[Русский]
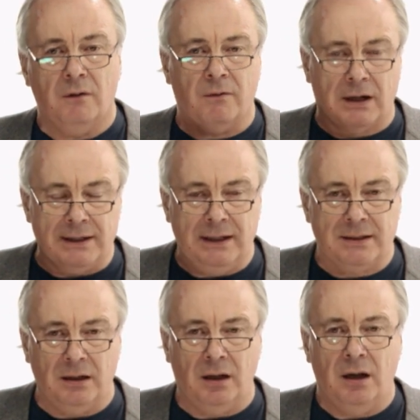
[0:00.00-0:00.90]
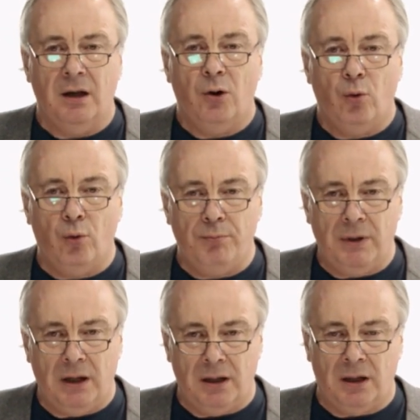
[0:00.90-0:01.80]
в родителе,
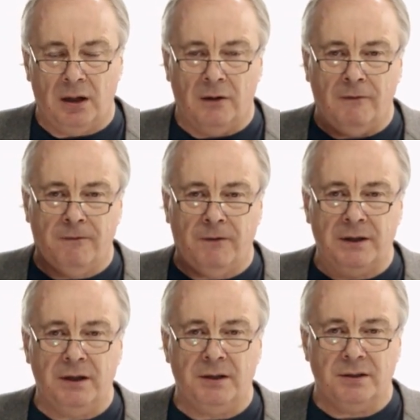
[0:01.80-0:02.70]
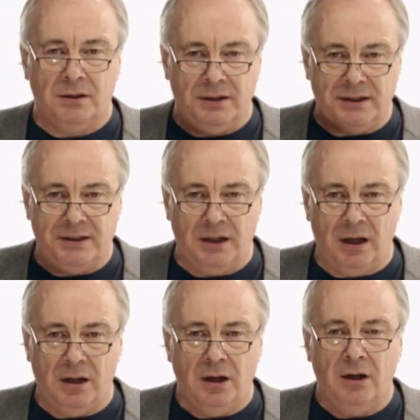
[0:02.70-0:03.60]
умение вводить
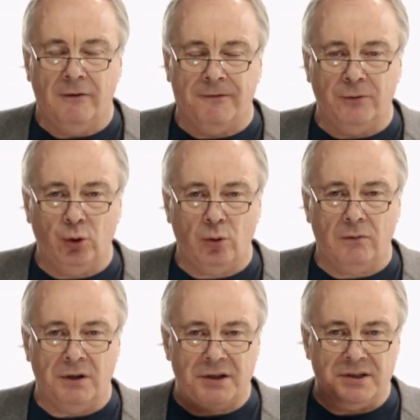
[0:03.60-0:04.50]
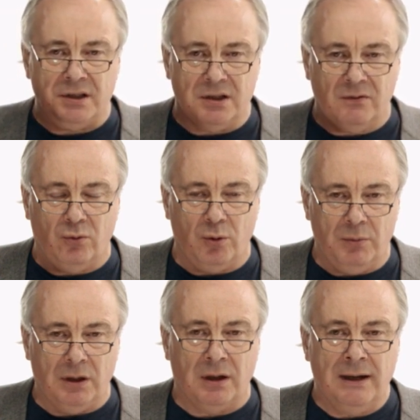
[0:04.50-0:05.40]
детей в новый сетевой
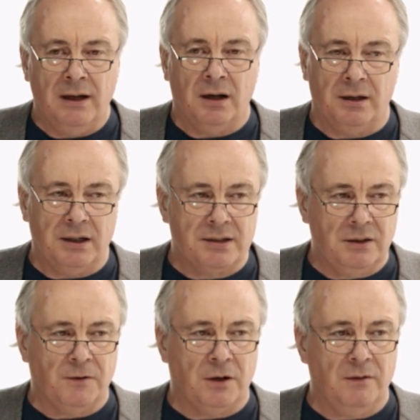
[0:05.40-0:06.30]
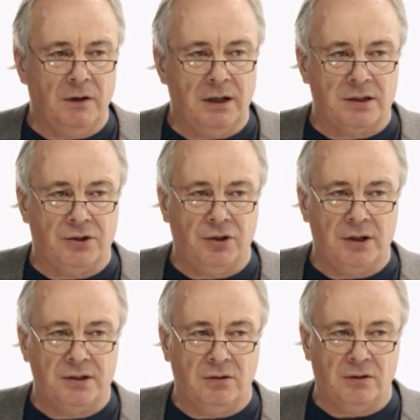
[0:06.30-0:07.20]
мир, где цифра является
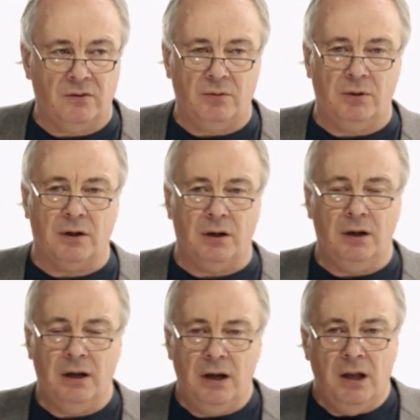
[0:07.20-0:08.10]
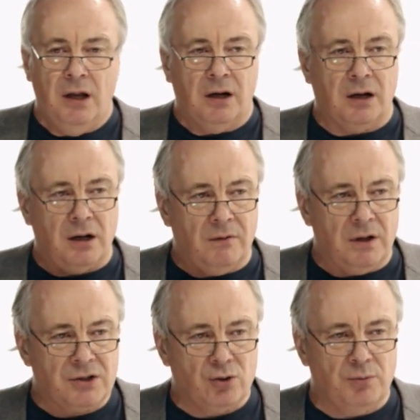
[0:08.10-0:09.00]
частью этого мира. Каковы
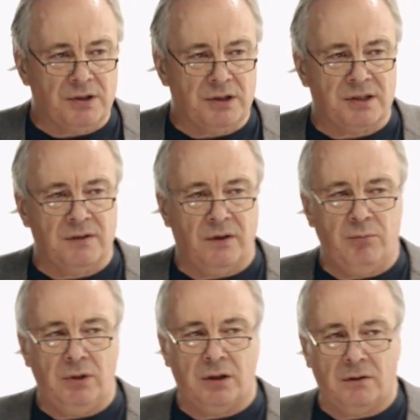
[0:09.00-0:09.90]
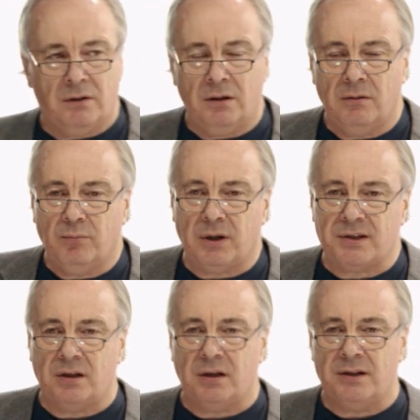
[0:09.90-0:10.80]
особенности современного
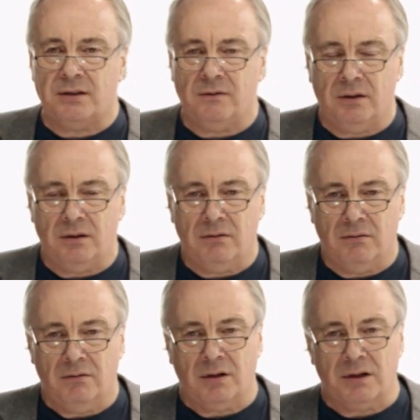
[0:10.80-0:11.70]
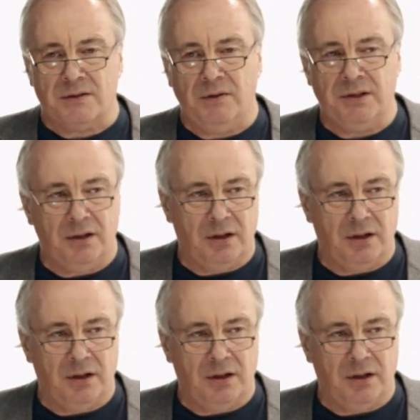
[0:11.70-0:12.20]
пространства развития